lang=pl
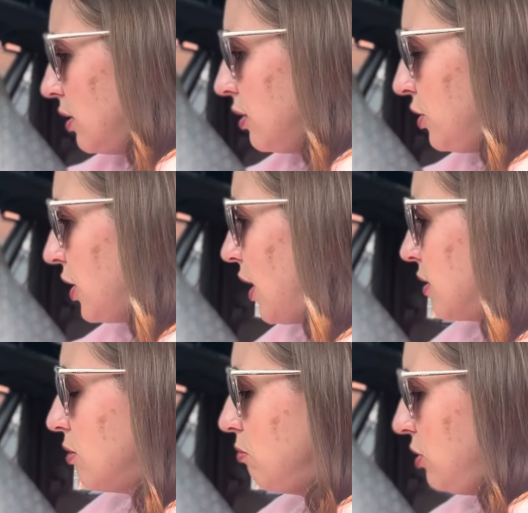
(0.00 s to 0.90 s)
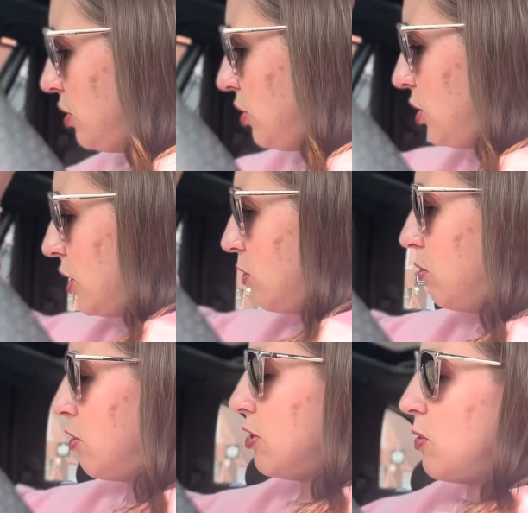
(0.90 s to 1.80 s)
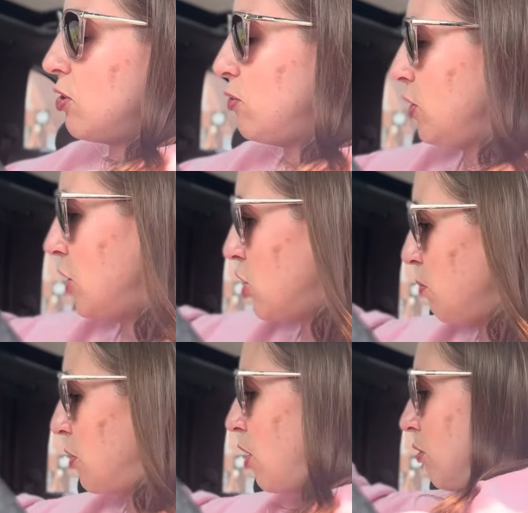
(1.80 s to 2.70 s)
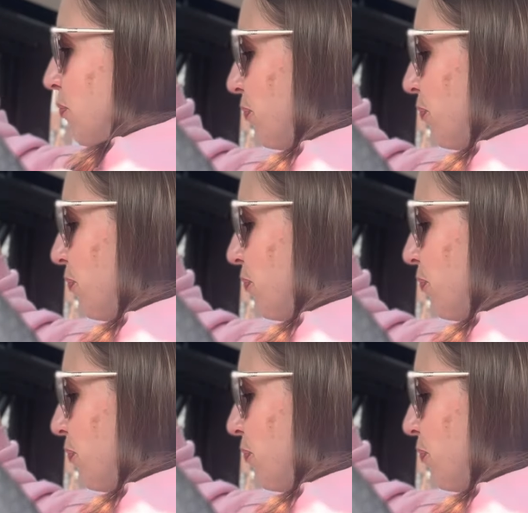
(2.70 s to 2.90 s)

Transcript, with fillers: yy, dziad mi się rozładowuje szybko.